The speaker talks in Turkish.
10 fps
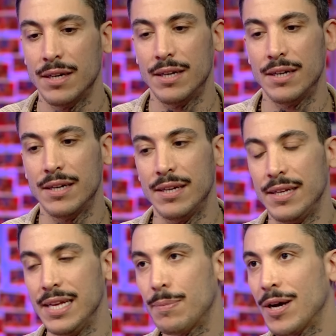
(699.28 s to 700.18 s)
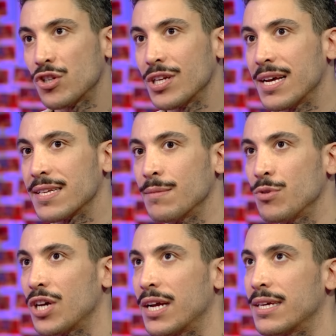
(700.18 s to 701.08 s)
E, ilk başta yazdığım bir
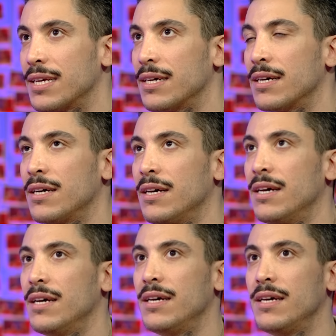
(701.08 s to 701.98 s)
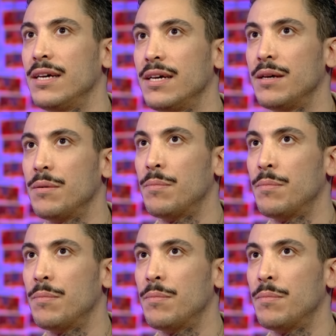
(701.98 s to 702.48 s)
şarkıyı e,